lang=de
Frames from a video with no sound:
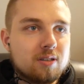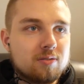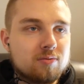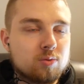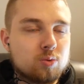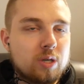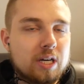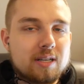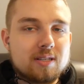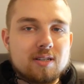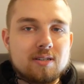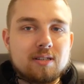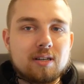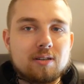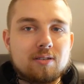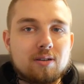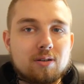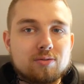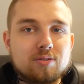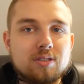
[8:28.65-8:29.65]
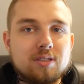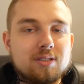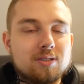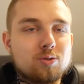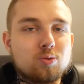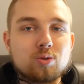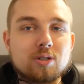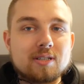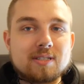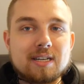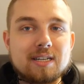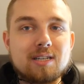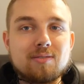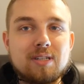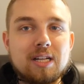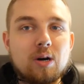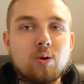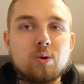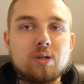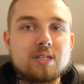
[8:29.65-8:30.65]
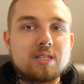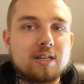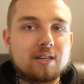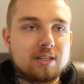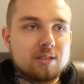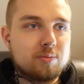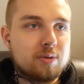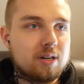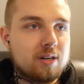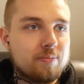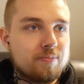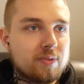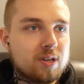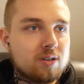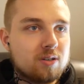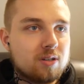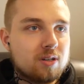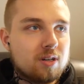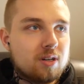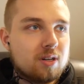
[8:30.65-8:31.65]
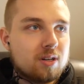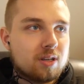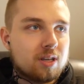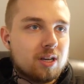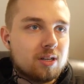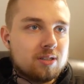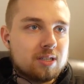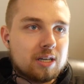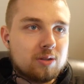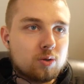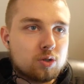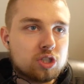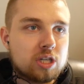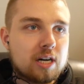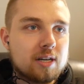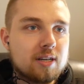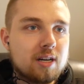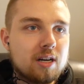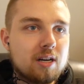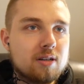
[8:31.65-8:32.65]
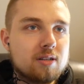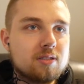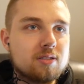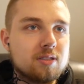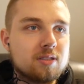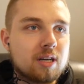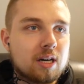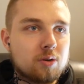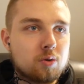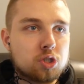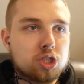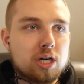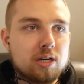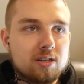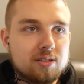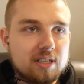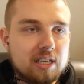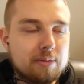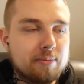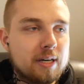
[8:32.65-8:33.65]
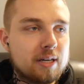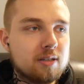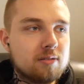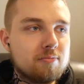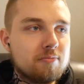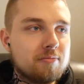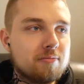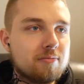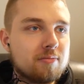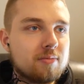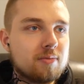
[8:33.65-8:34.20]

Wo Rex ihn dann auf die gute Seite wiederholt, sage ich mal. Geht Trandoshana, die Trandoshana-Dinge machen.